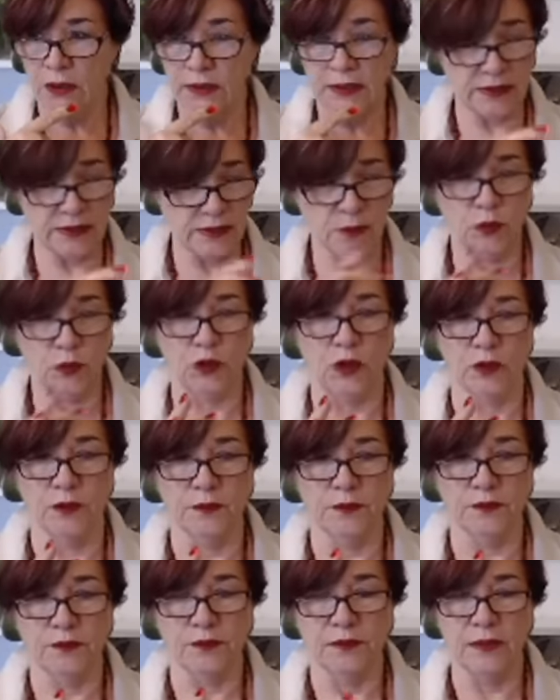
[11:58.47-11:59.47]
ya se murió.
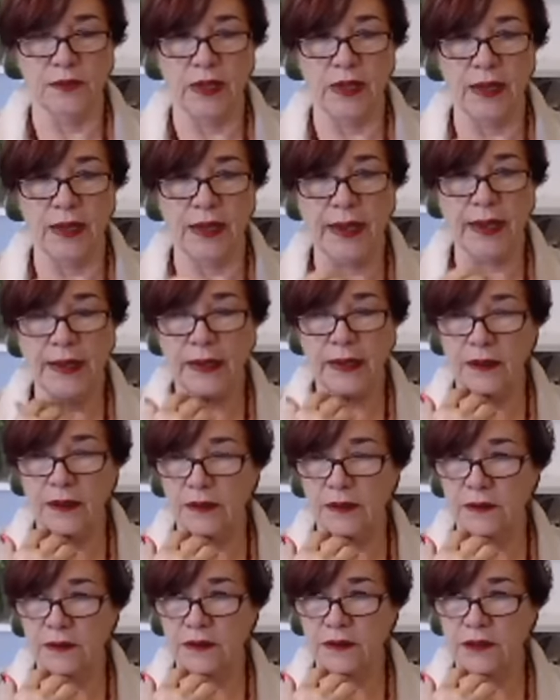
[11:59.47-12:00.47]

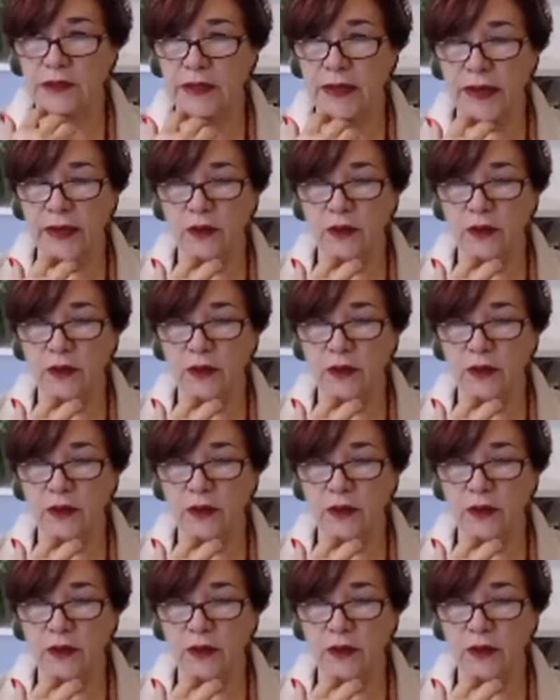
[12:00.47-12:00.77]
Él se